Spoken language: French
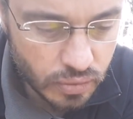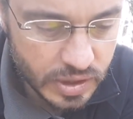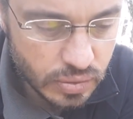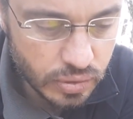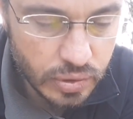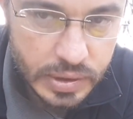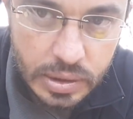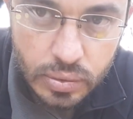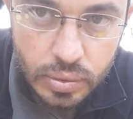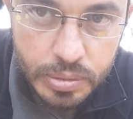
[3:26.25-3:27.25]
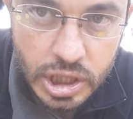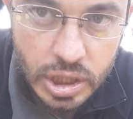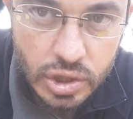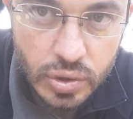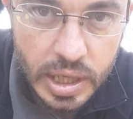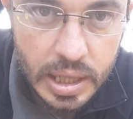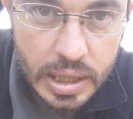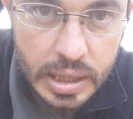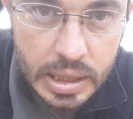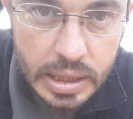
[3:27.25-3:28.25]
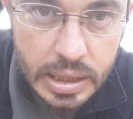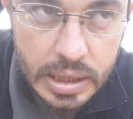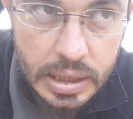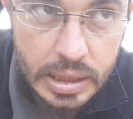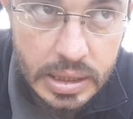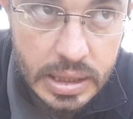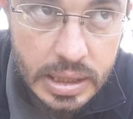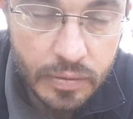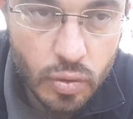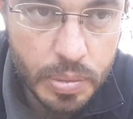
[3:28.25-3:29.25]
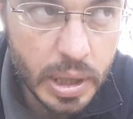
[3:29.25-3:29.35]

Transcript: on va se contenter de pêcher le chenal et si ça veut